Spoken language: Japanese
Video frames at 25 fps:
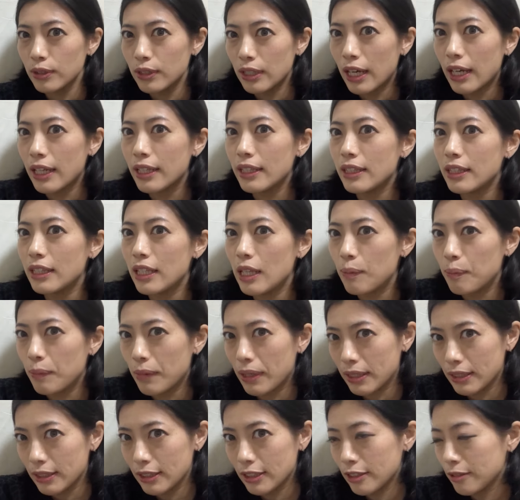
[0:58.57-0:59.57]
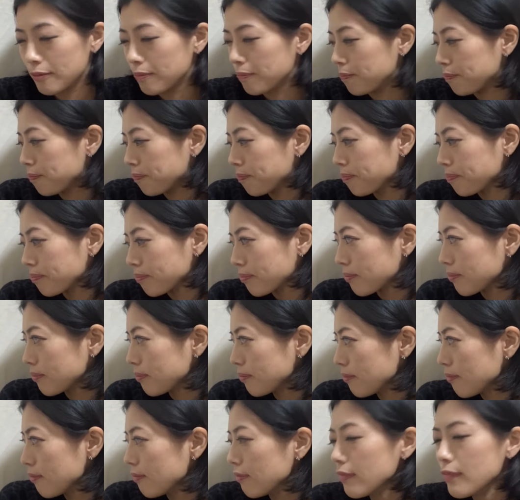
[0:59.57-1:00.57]
貼ってます。
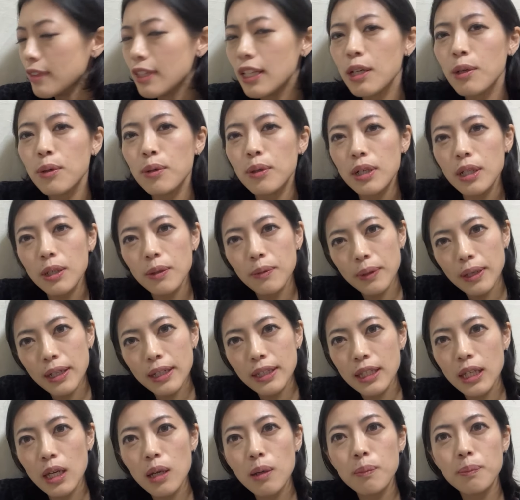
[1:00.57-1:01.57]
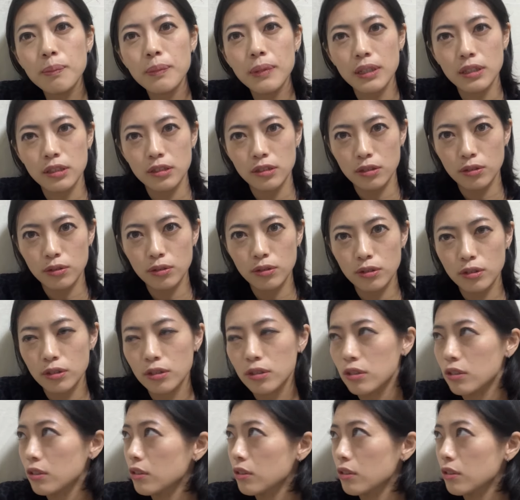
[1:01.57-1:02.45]
でこれはキャンバスの布